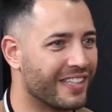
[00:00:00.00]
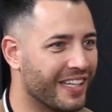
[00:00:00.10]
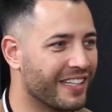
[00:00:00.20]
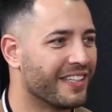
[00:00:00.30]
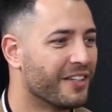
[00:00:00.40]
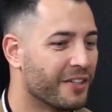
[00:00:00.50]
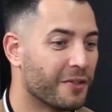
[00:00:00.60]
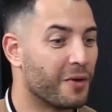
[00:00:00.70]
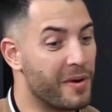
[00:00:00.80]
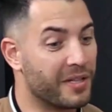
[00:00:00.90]
né? exato,
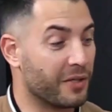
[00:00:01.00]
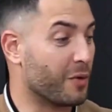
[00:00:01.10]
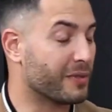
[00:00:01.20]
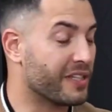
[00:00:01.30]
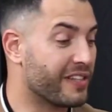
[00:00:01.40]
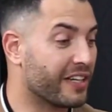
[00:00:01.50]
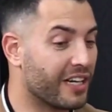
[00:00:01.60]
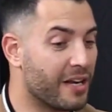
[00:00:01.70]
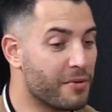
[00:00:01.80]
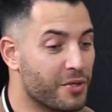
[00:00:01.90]
exatamente. Como, como tem zero
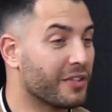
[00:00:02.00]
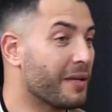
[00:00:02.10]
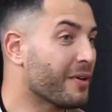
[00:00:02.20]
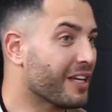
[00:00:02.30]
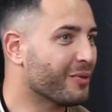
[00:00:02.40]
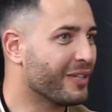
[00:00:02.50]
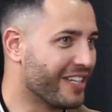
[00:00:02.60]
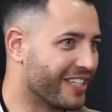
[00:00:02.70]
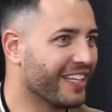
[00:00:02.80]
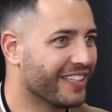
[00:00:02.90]
gramas, não tem
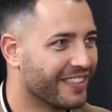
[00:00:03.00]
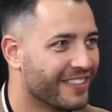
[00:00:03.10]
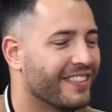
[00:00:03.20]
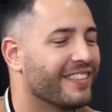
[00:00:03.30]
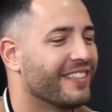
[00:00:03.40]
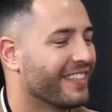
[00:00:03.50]
calorias, né? Sim, sim, sim. sim.